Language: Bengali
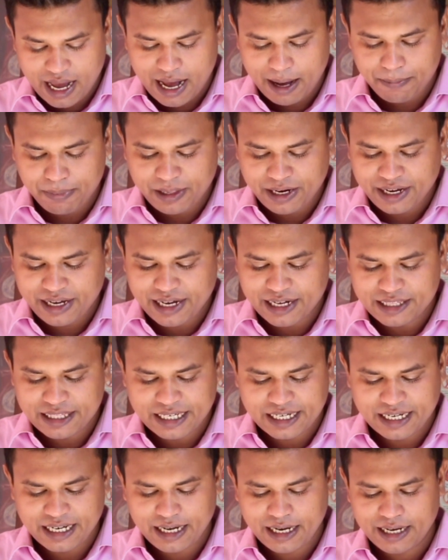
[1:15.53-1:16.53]
আপনারা এখান
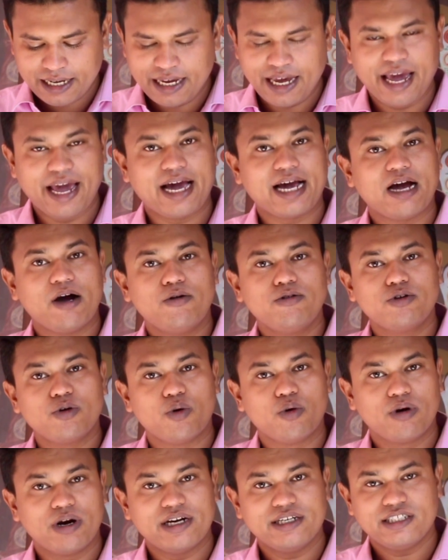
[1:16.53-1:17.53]
থেকে এই অ্যাকাউন্ট
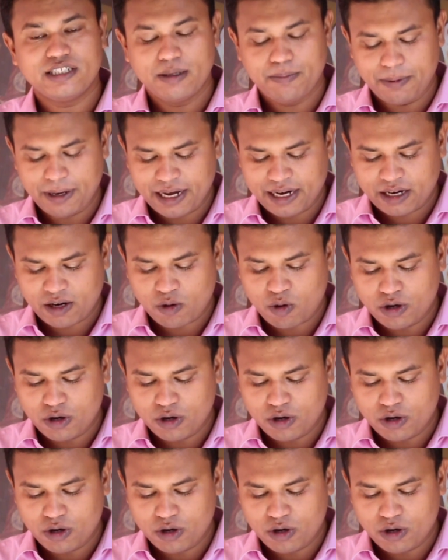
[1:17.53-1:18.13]
ওনারশিপ অ্যান্ড